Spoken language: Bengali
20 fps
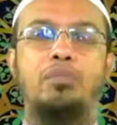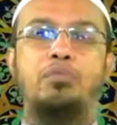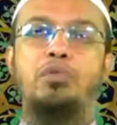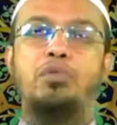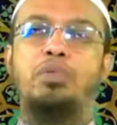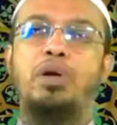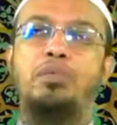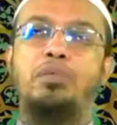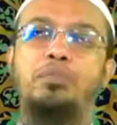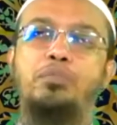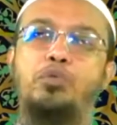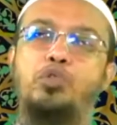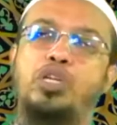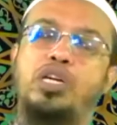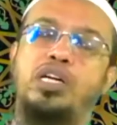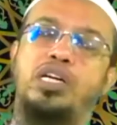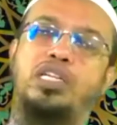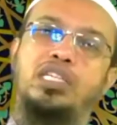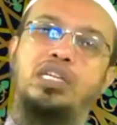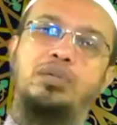এমনভাবে
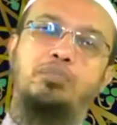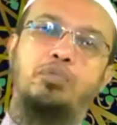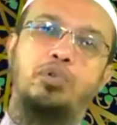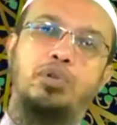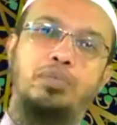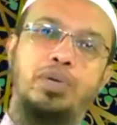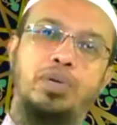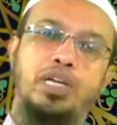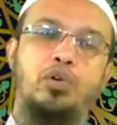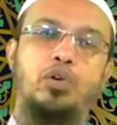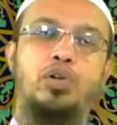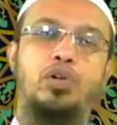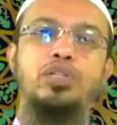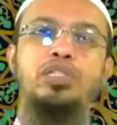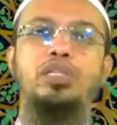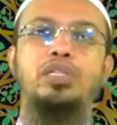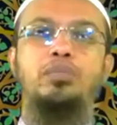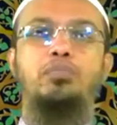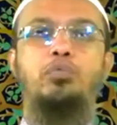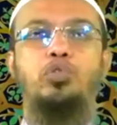পোশাক আশাক পরে বের হন
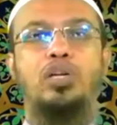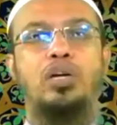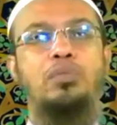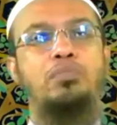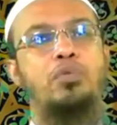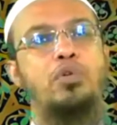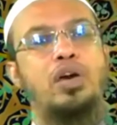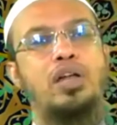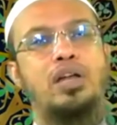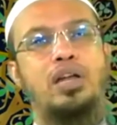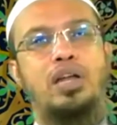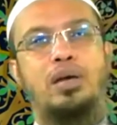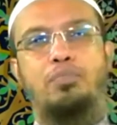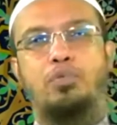যে পোশাক পরা